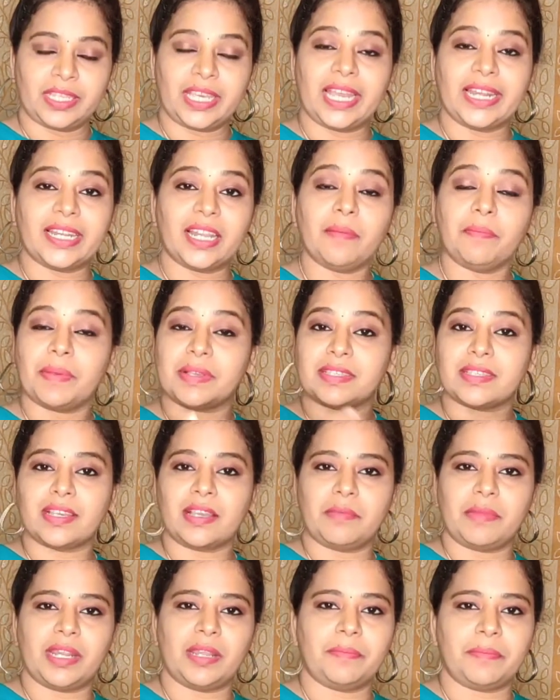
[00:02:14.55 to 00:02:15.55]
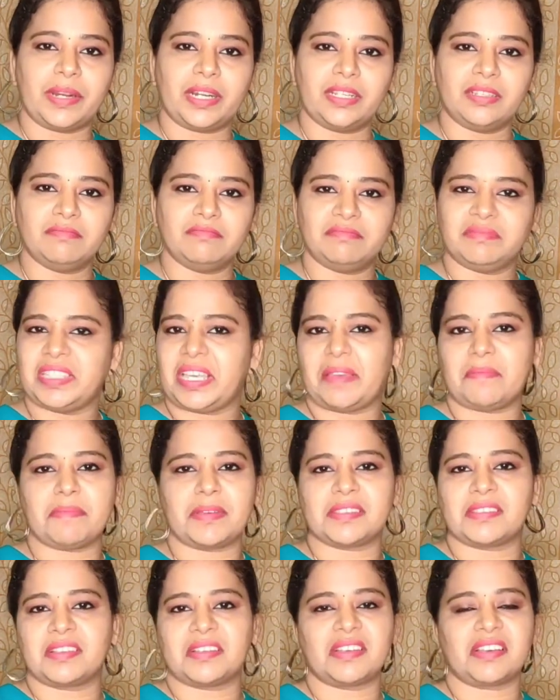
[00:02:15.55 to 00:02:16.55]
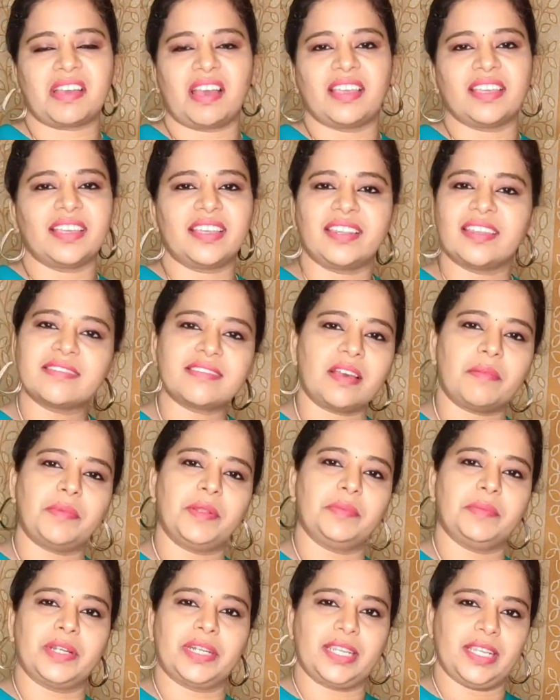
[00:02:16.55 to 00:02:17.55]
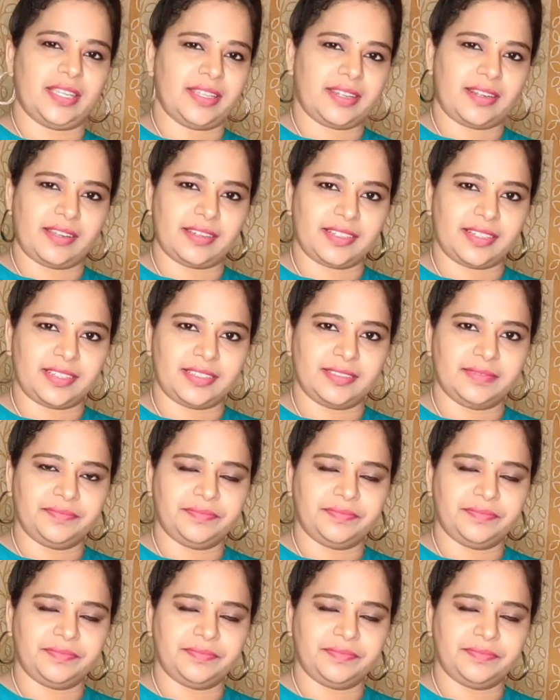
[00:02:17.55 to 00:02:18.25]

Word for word: கேட்டா பசங்க மேல பழி என் பசங்க காய்கறியே சாப்பிட மாட்டேங்கிறாங்க